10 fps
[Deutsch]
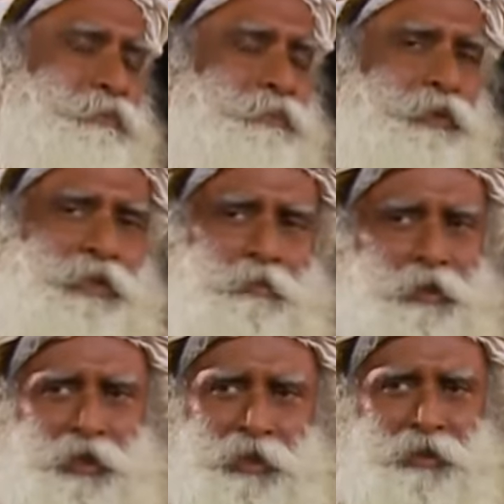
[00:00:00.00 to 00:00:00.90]
Ist das
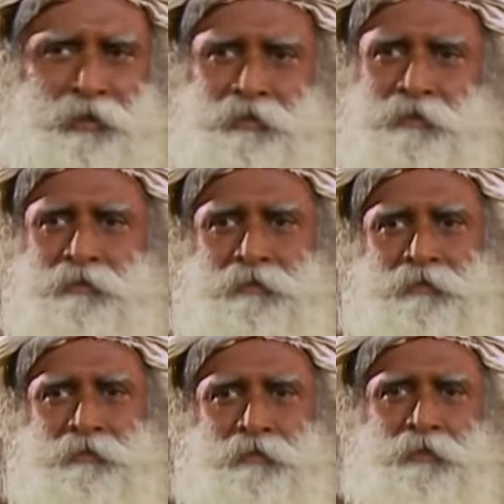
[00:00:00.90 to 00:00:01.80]
soweit klar?
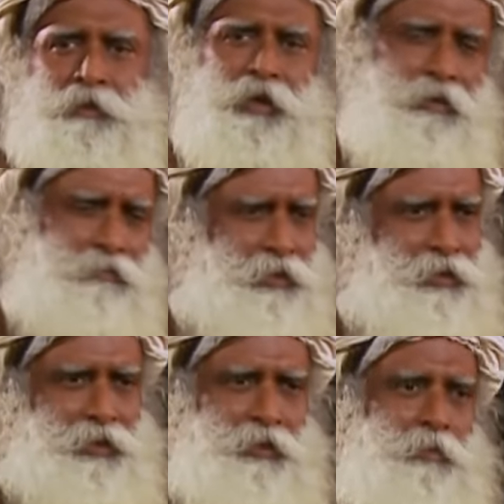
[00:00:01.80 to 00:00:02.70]
Was auch
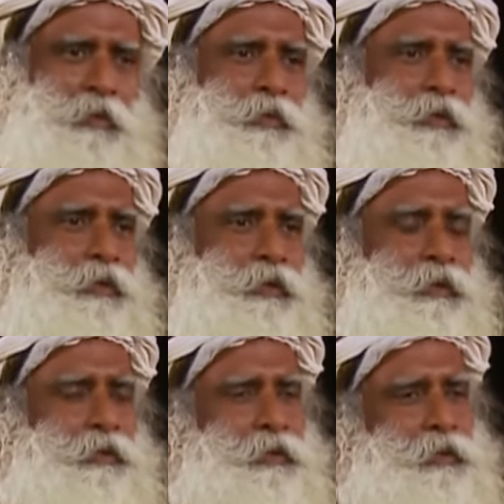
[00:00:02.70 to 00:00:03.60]
immer es sein
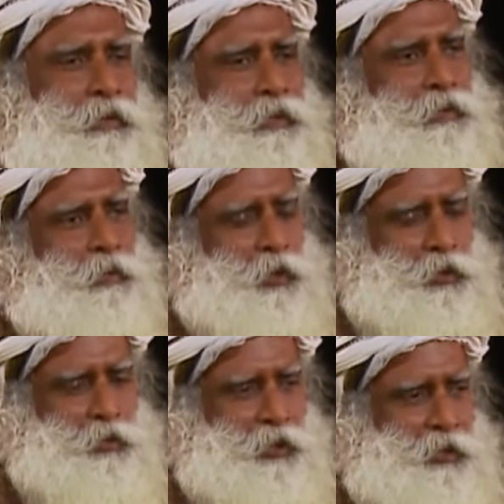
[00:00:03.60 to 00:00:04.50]
mag. Was
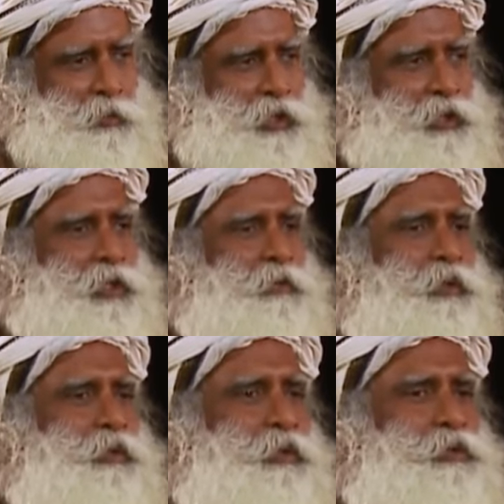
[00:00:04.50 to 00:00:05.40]
du anhäufst,
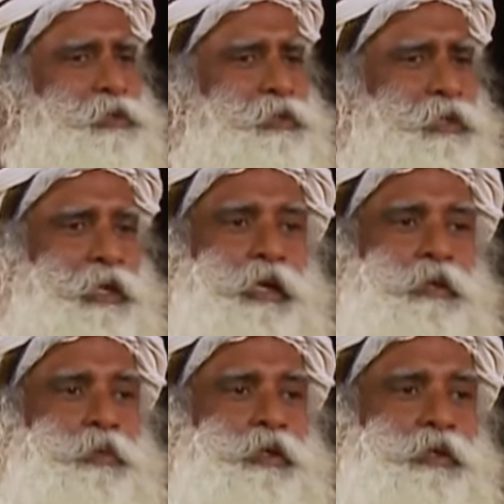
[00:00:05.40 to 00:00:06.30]
kann dir
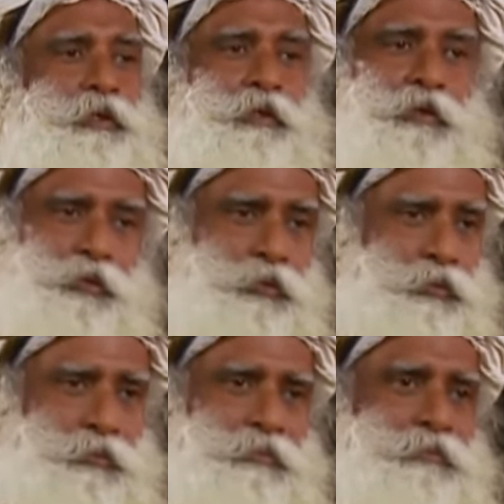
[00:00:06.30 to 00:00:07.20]
gehören. Es kann nicht
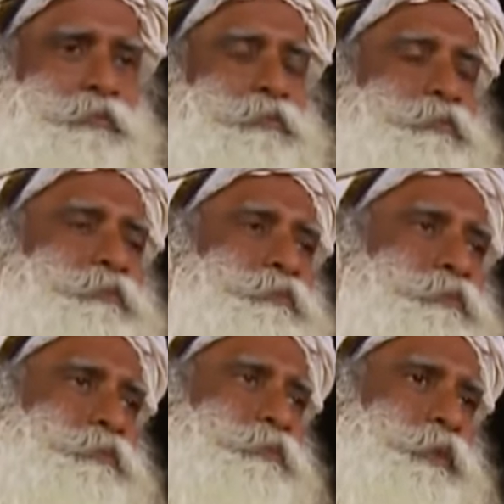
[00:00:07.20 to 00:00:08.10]
du sein.
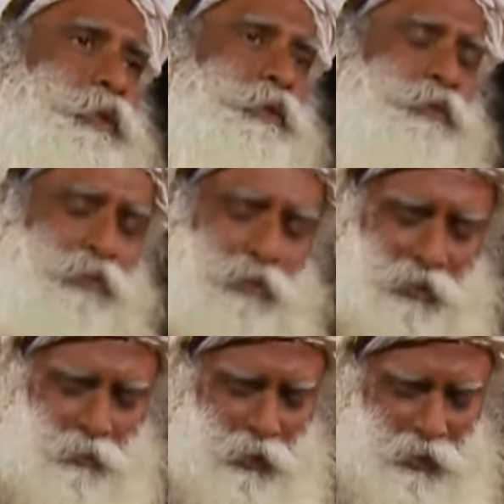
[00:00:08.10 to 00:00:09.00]
Also dieser
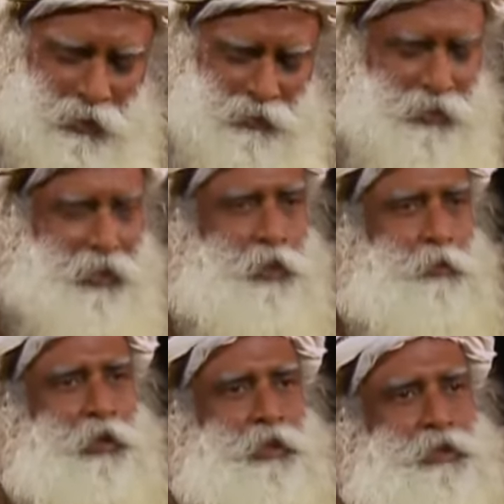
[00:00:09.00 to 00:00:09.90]
Körper ist eine
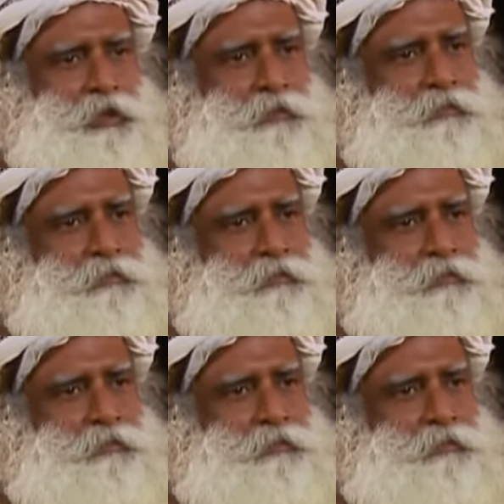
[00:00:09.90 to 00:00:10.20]
Anhäufung.